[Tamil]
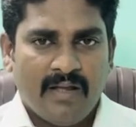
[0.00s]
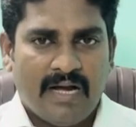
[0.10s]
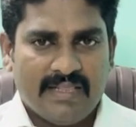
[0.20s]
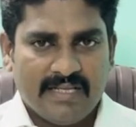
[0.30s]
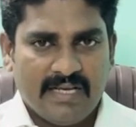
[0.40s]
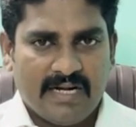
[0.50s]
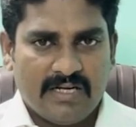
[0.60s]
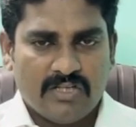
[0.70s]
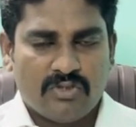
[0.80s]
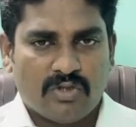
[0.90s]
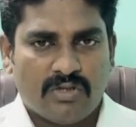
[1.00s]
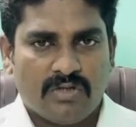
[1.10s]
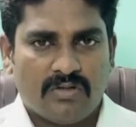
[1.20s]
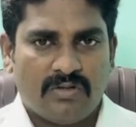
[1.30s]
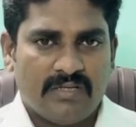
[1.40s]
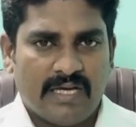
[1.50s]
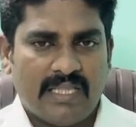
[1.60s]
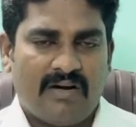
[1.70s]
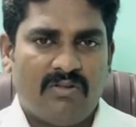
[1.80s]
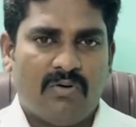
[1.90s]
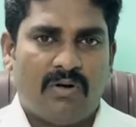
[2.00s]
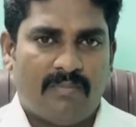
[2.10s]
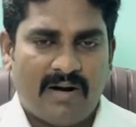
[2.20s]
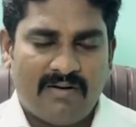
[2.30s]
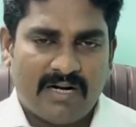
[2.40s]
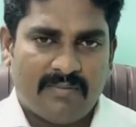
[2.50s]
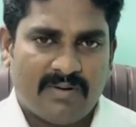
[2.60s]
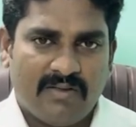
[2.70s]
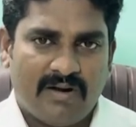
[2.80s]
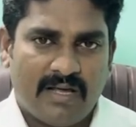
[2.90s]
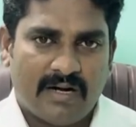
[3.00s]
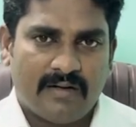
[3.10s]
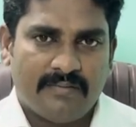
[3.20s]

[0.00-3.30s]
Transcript: அந்த இரண்டு சொத்துக்கும் ஏதாவது ஒரு மாவட்ட பதிவாளர்